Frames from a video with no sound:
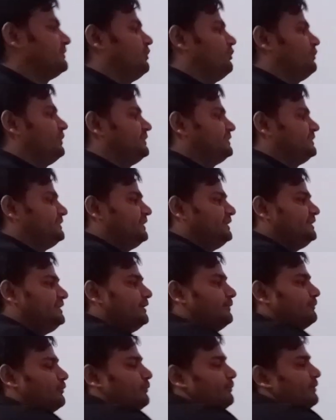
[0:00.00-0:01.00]
होना चाहिए
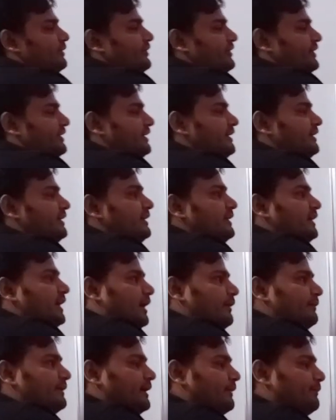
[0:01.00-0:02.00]
ये प्रॉपर्टी
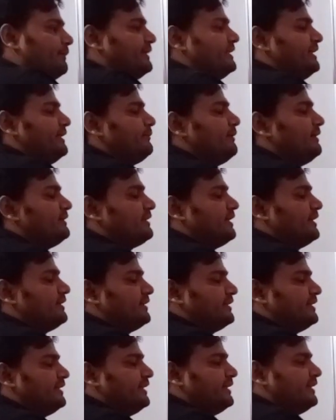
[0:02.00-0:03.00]
अब यहाँ पे ये बात याद
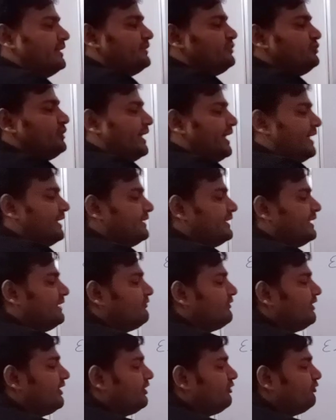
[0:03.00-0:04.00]
रखिएगा कि जो एन की
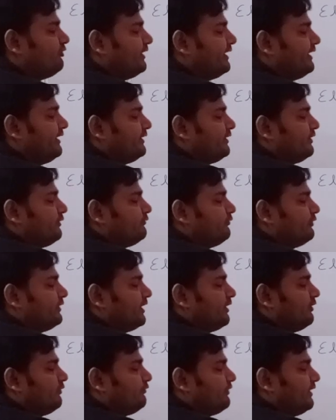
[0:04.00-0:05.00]
वैल्यू है वो
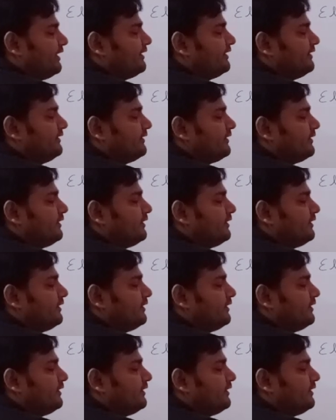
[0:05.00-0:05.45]
वन